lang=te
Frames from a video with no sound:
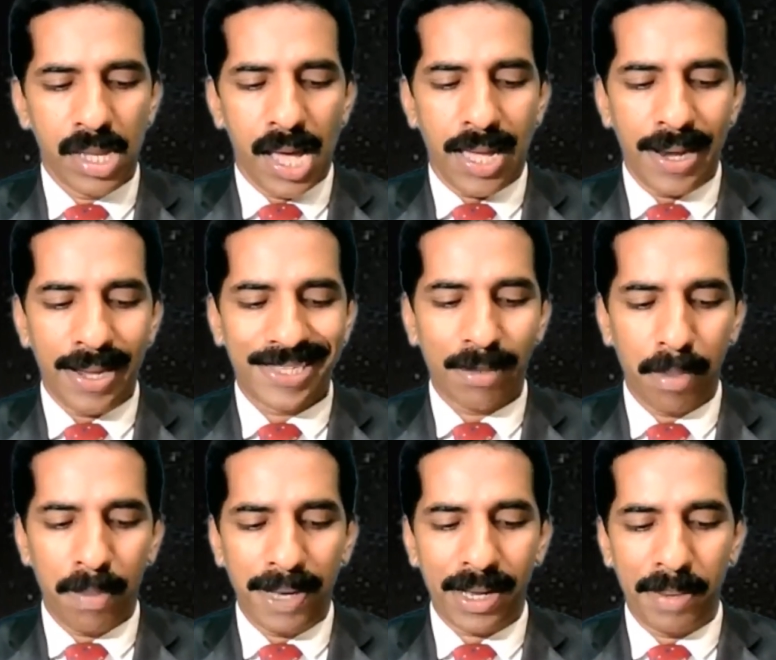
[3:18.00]
ఆయన శ్రమ
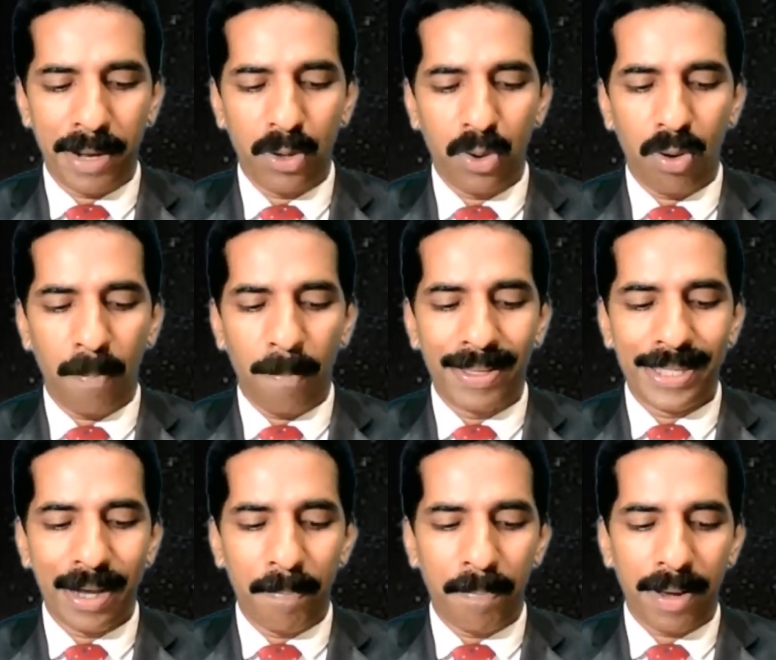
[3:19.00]
పట్టబడి
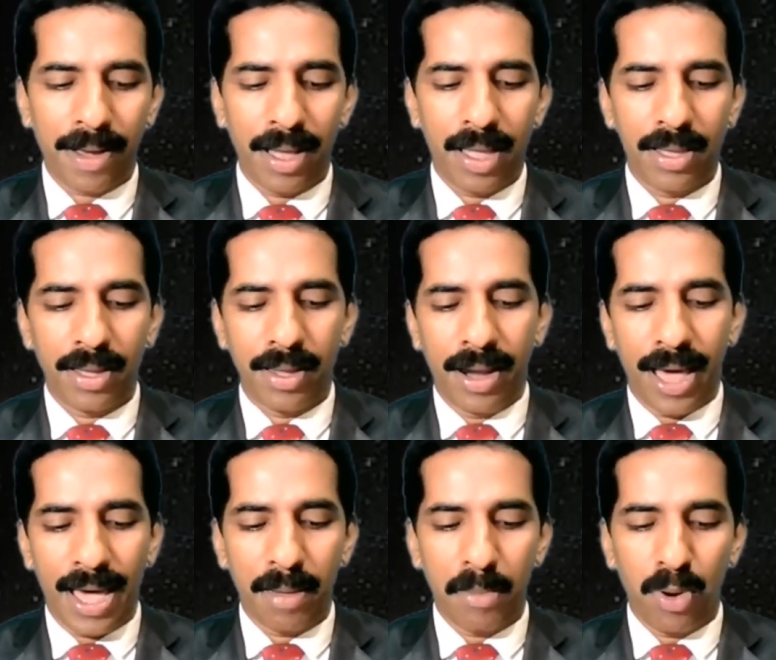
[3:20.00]
బెదిరింపక
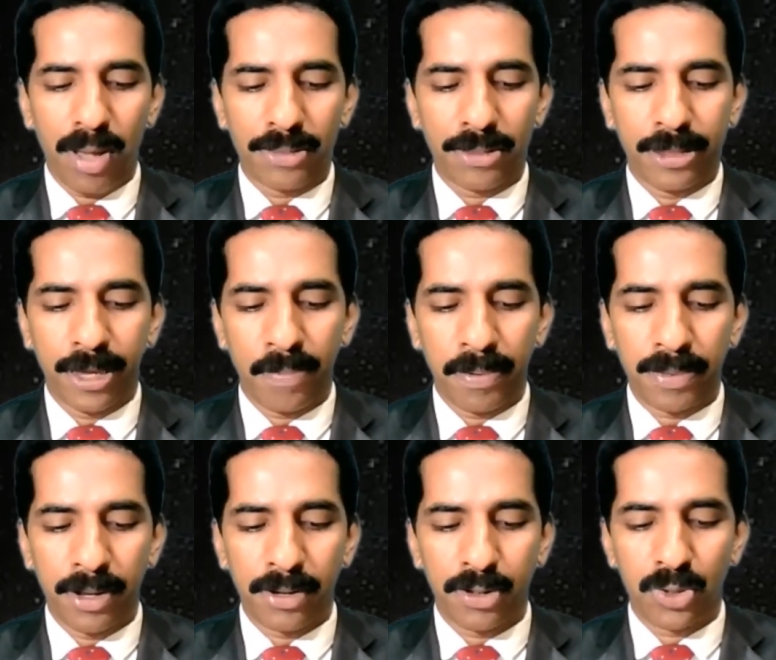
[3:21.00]
న్యాయముగా తీర్పు
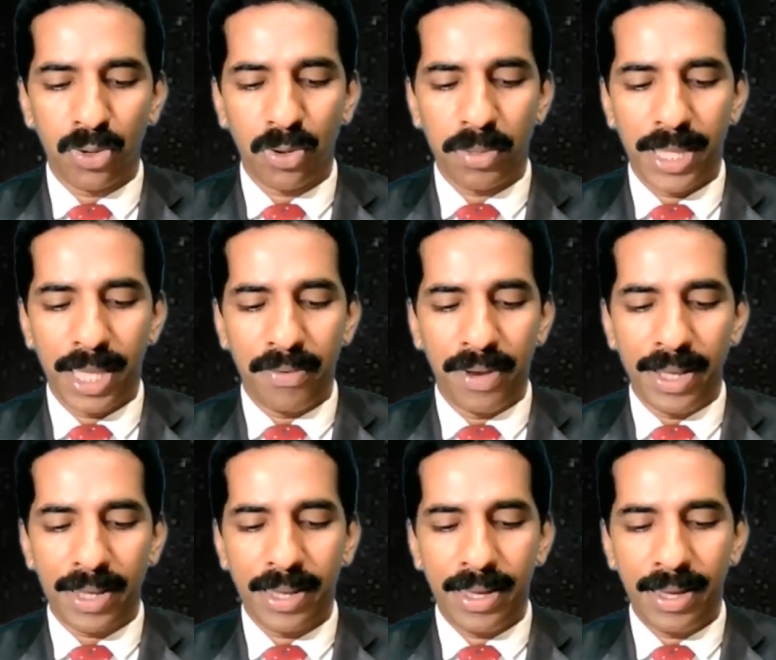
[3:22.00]
తీర్చు
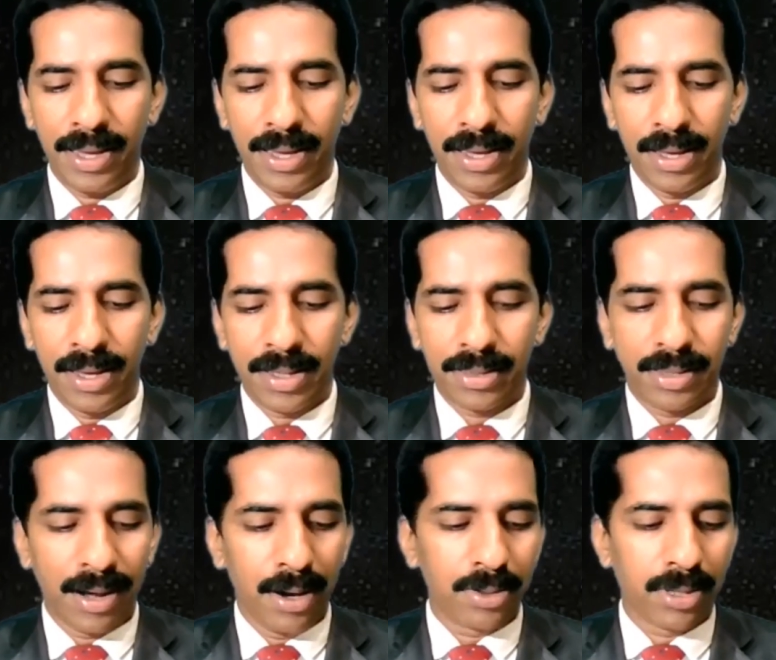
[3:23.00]
దేవునికి
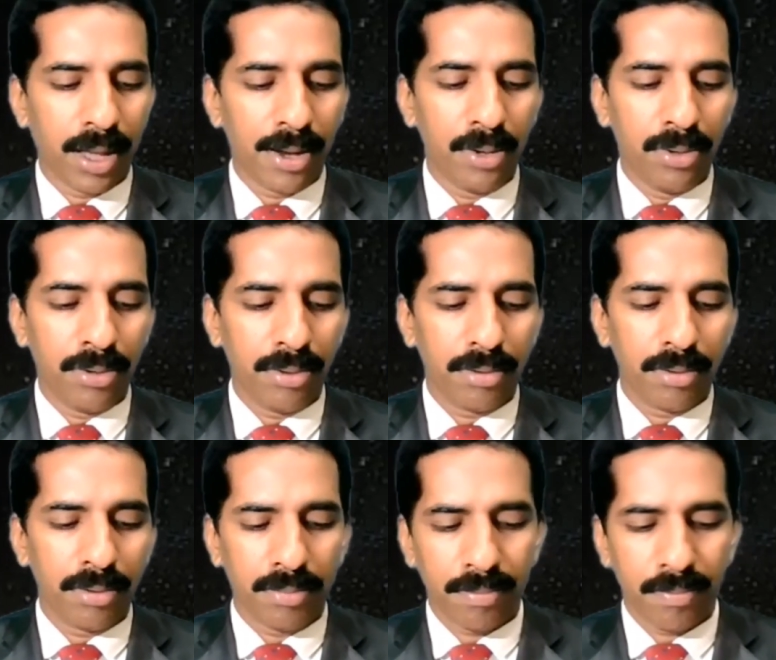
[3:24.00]
తన్ను తాను
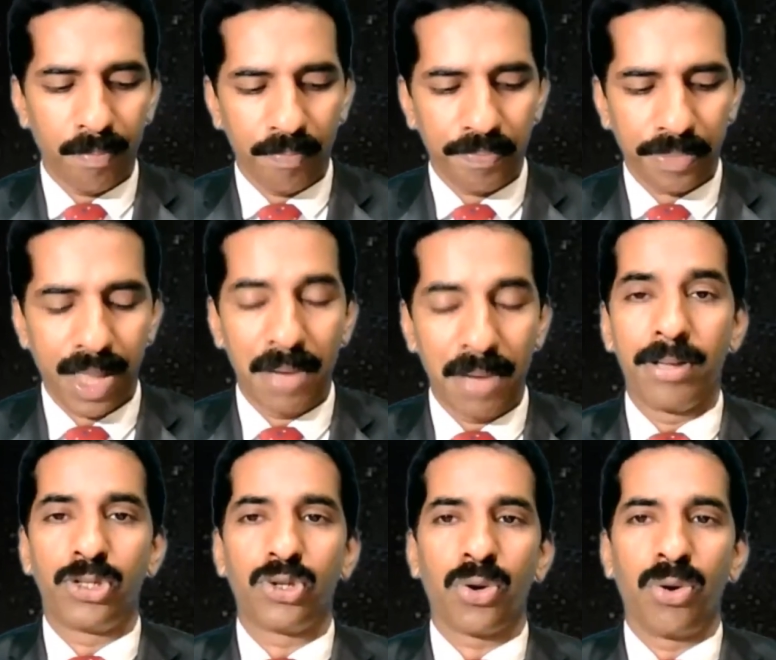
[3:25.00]

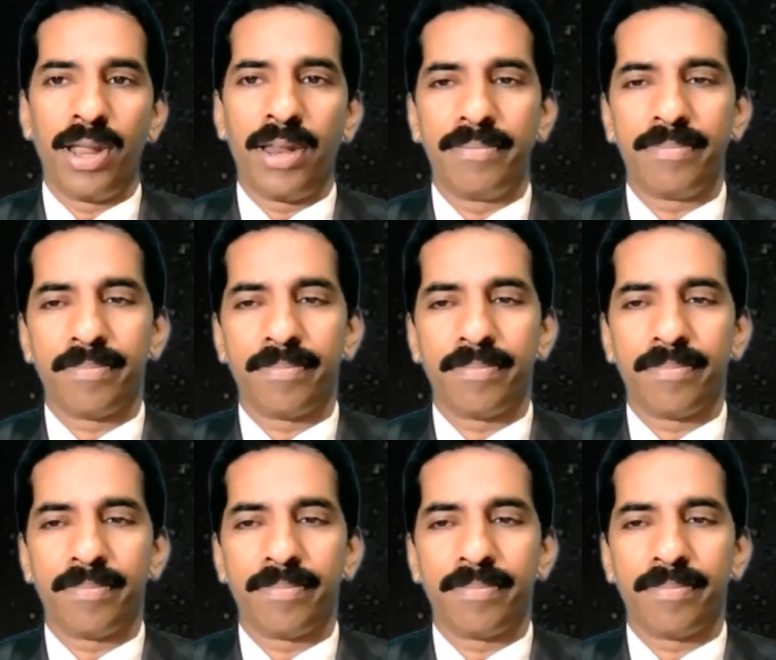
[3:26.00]
అభగించుకోలేను